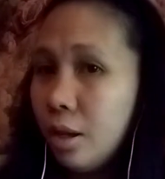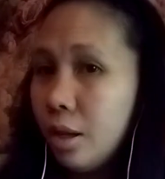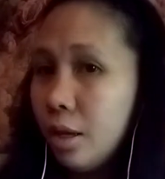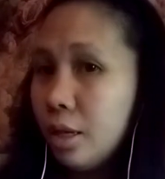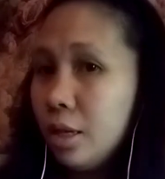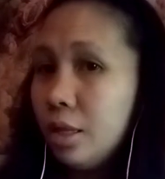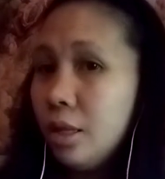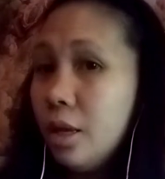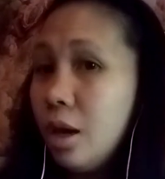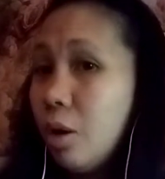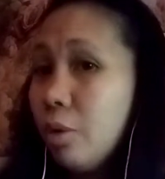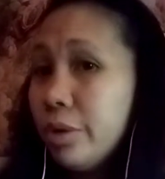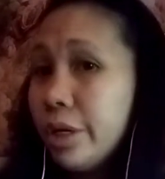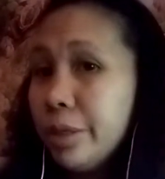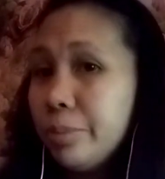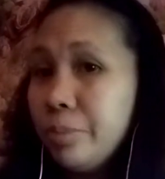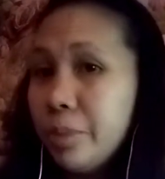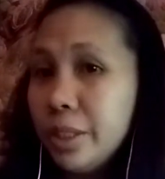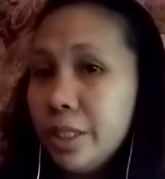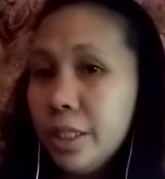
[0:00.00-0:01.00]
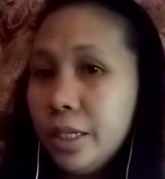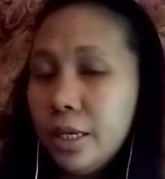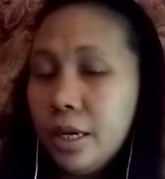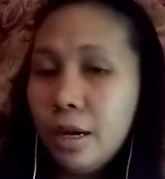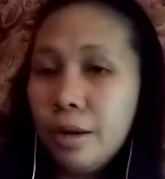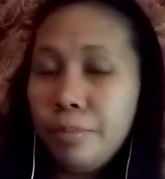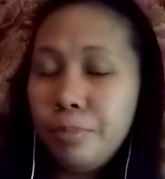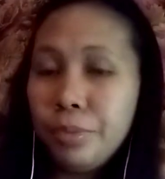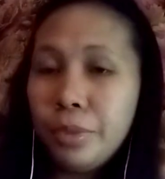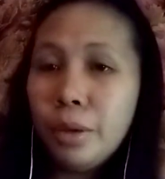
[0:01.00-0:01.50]
hindi ako nagpa-check
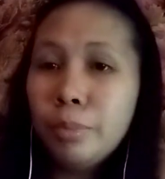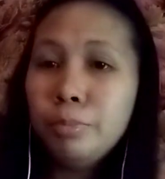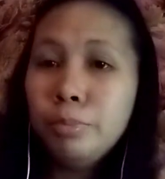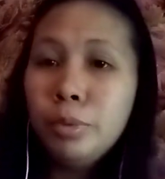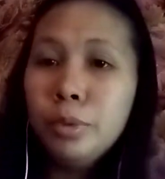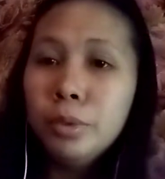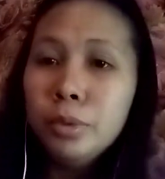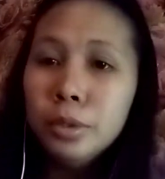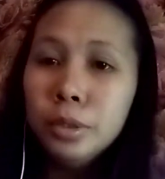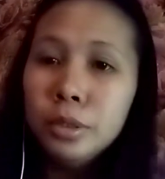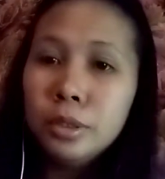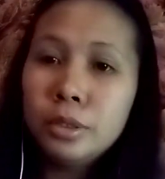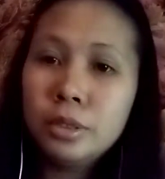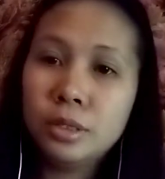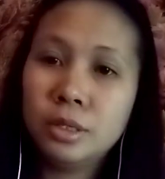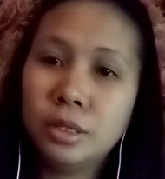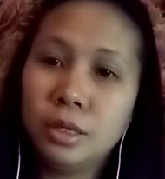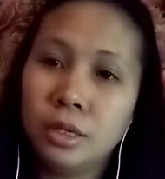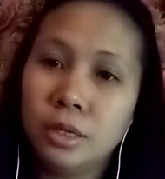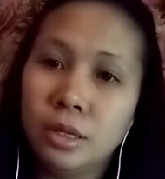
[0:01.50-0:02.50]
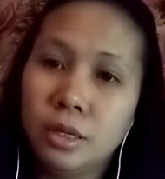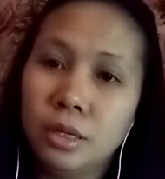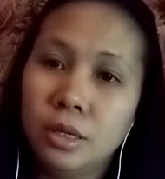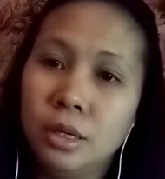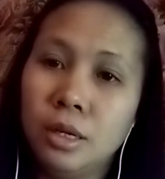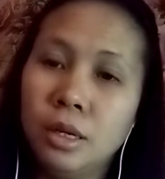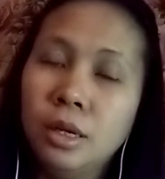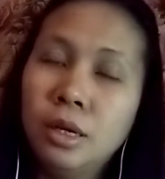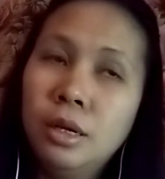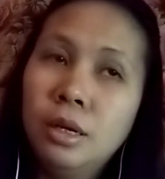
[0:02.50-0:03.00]
up tapos
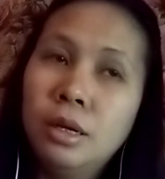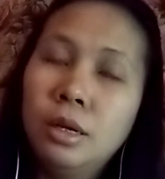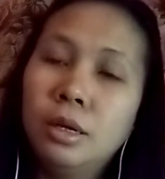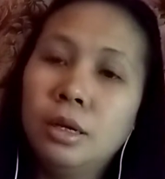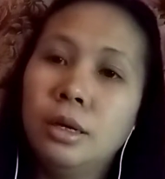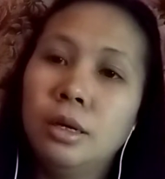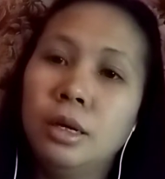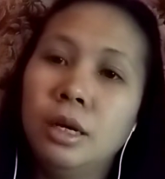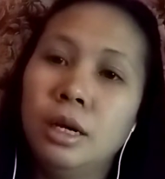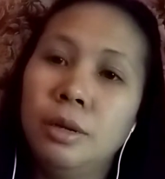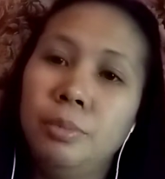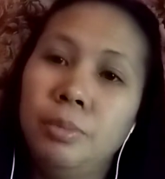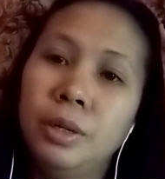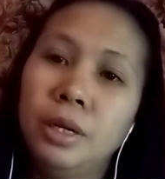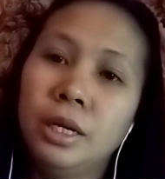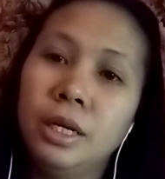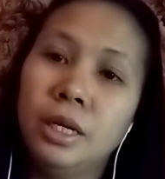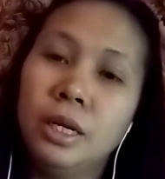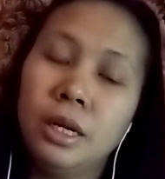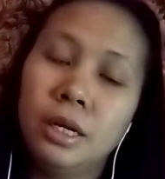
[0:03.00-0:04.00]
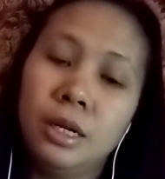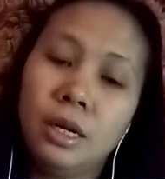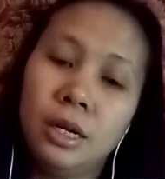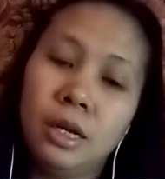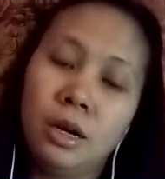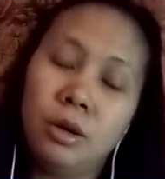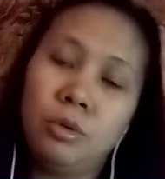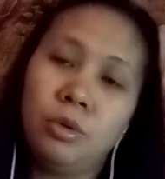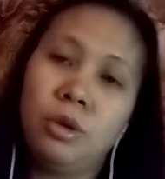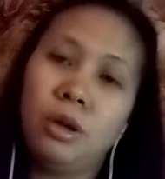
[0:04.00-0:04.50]
uh, binigyan na lang
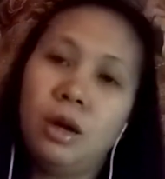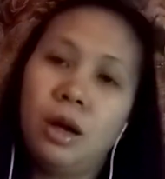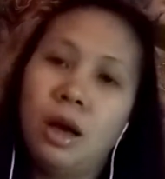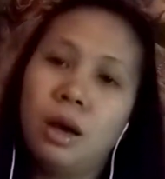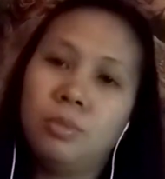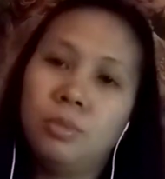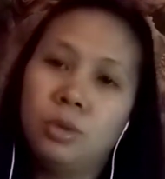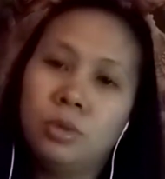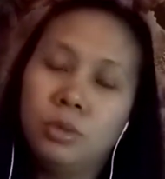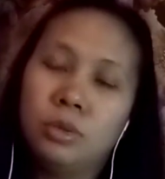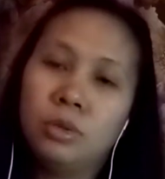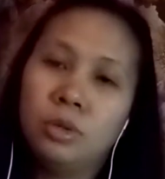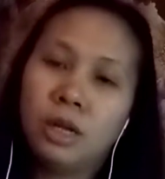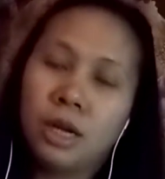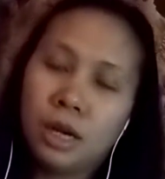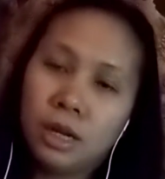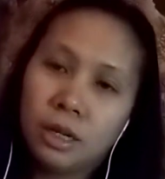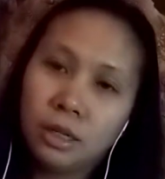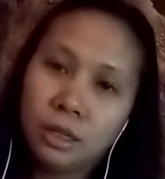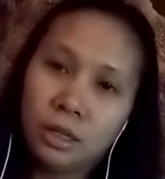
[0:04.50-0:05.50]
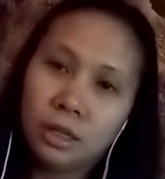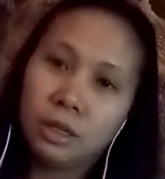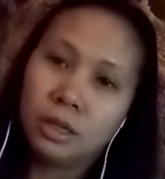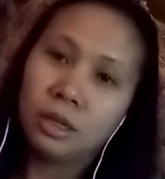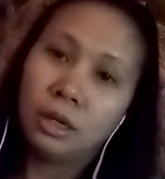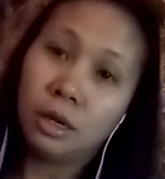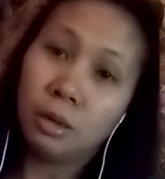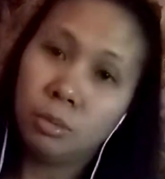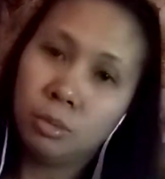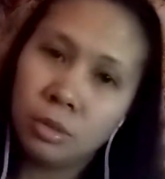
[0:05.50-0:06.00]
ako ng amo ko ng
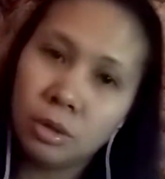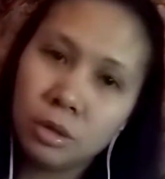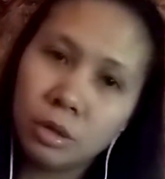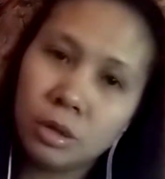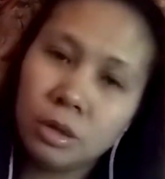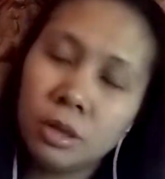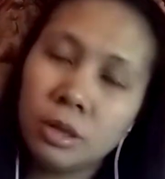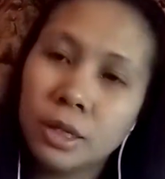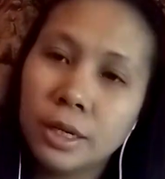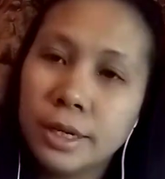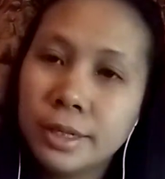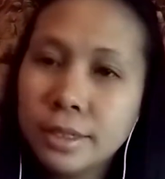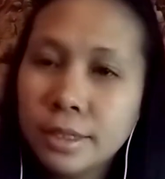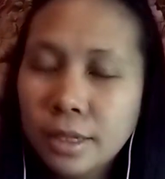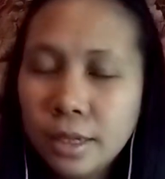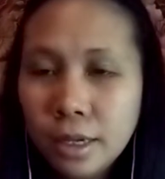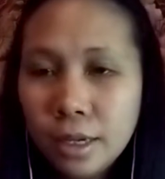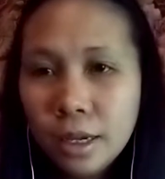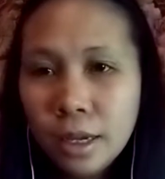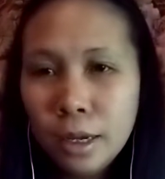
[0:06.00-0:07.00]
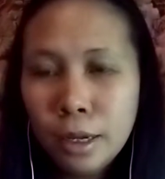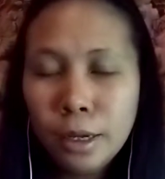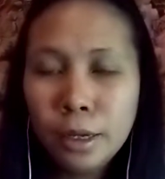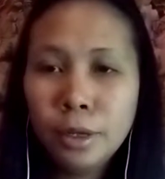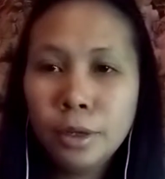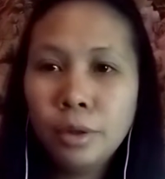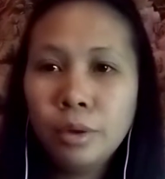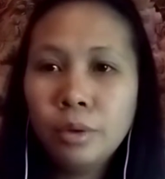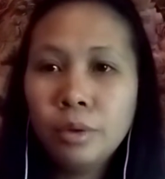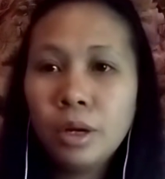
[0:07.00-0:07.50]
gamot kasi
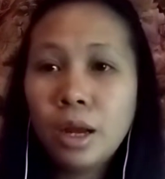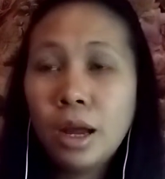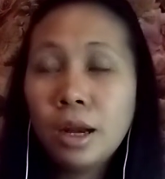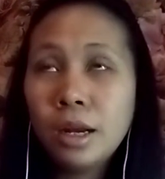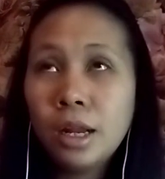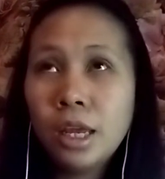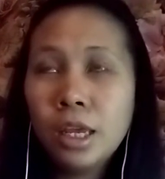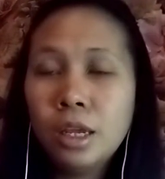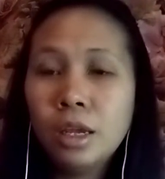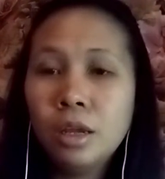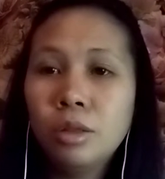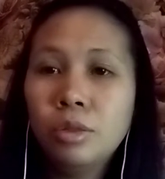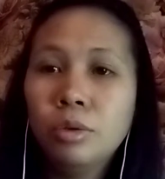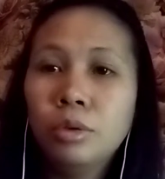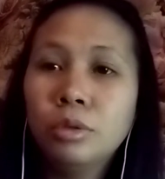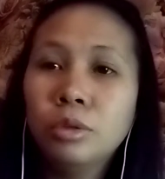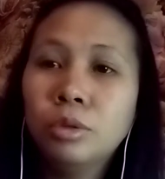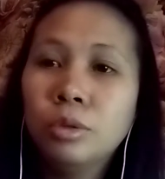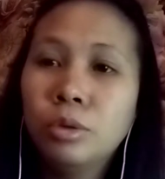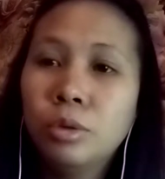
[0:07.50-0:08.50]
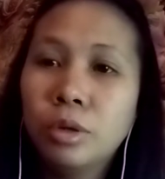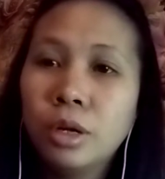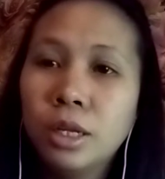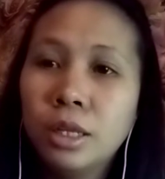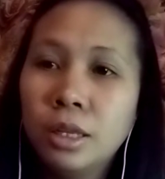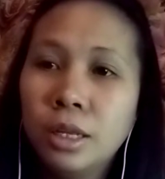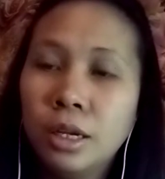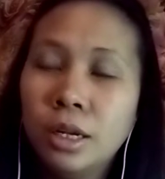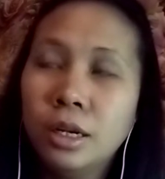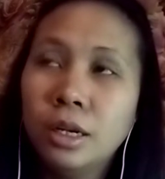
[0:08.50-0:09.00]
yung nanay niya doktora
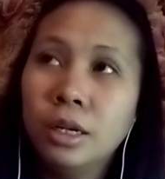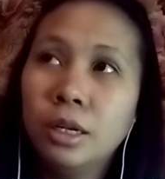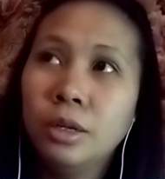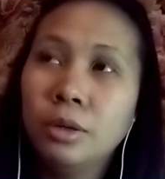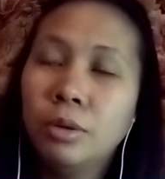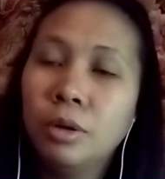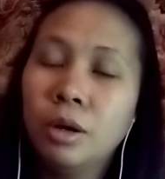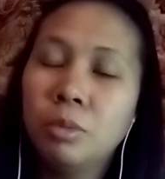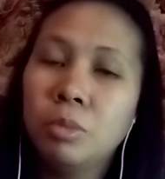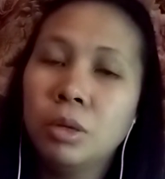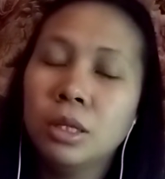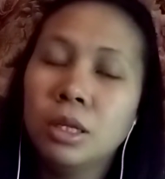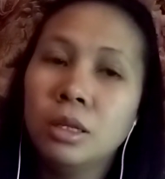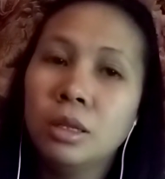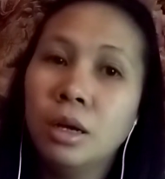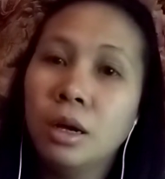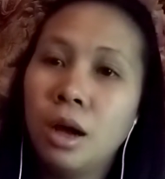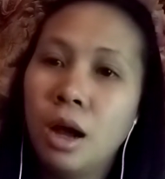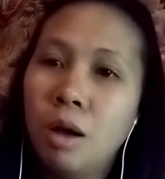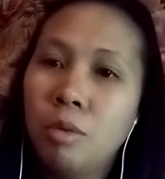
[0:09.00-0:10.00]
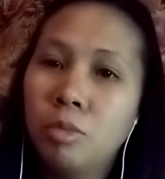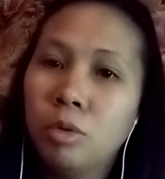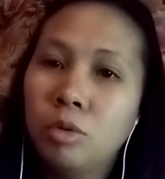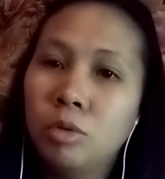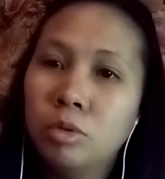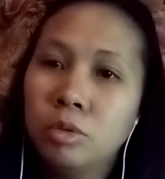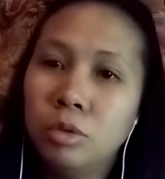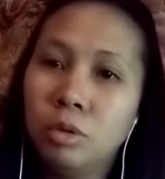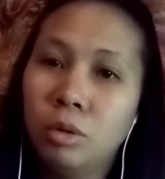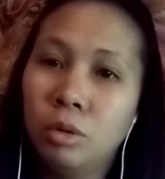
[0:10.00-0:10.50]
din yung kapatid ng amo
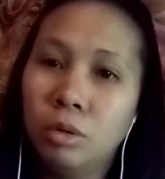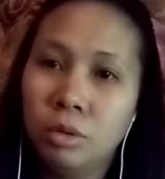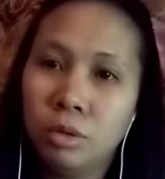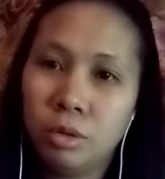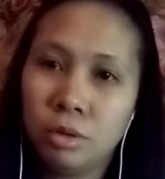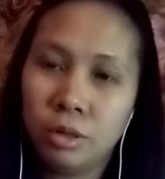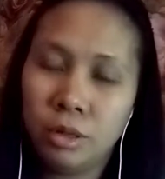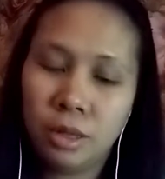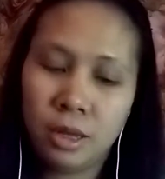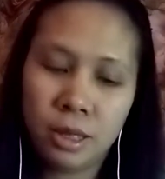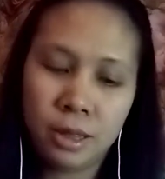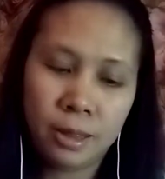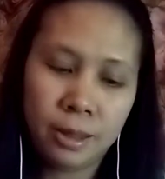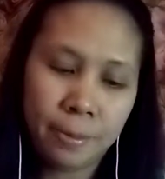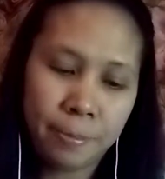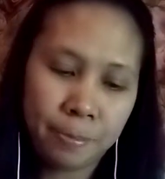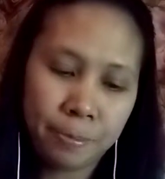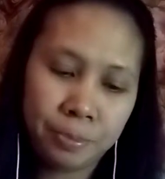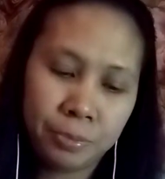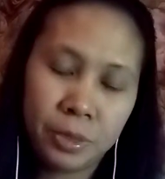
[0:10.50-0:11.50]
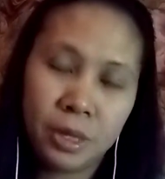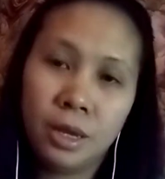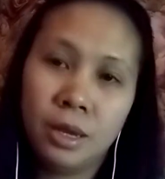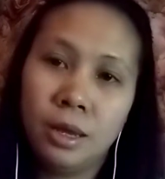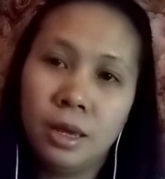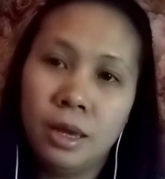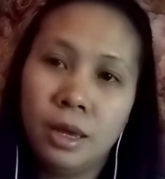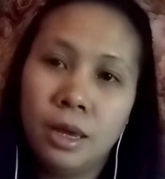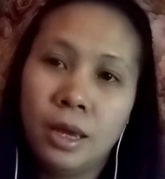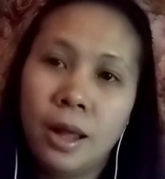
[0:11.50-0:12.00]
ko doktor din
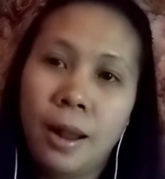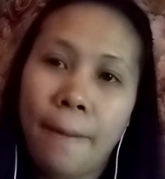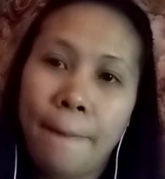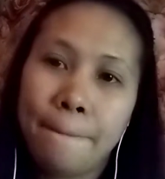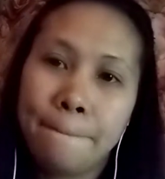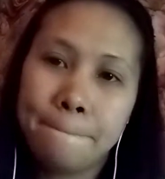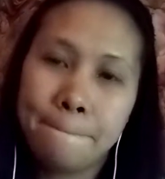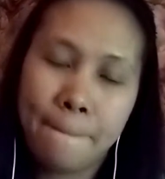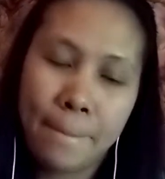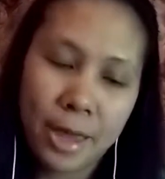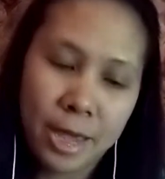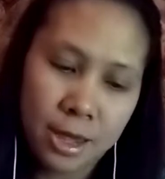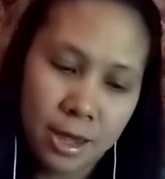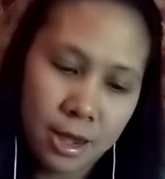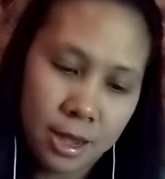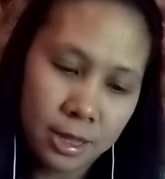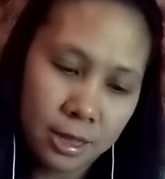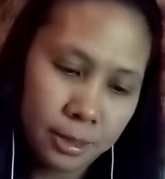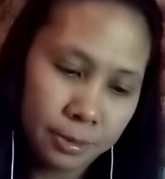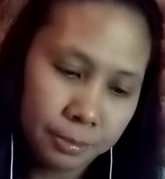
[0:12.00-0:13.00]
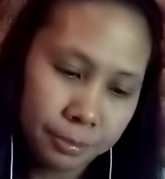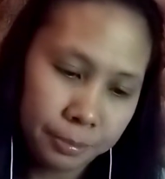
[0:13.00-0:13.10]
ayan